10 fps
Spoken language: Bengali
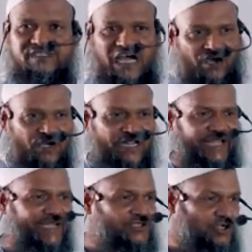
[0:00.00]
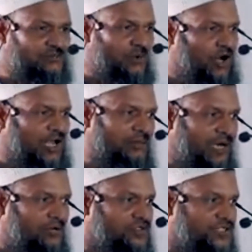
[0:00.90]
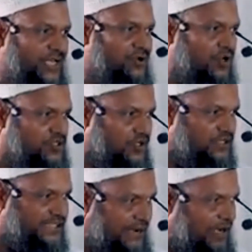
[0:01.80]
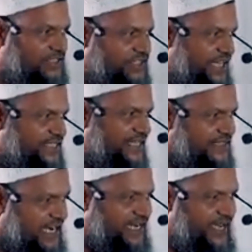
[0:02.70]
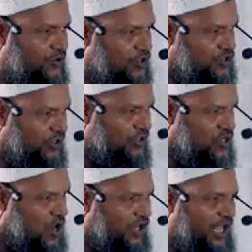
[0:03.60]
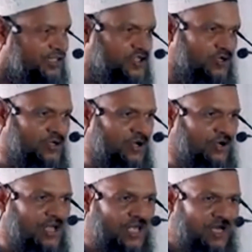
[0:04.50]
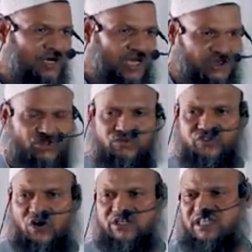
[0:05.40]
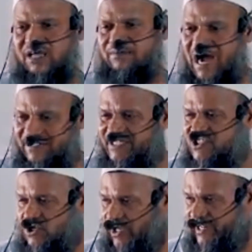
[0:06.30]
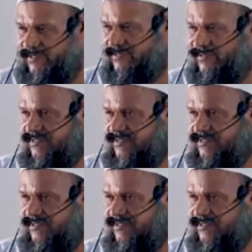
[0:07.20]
তাহলে একজন মরা মানুষকে গোসল দেওয়াচ্ছে যে তাকে গোসল করার জন্য রাসুল সাল্লাম আদেশ করেন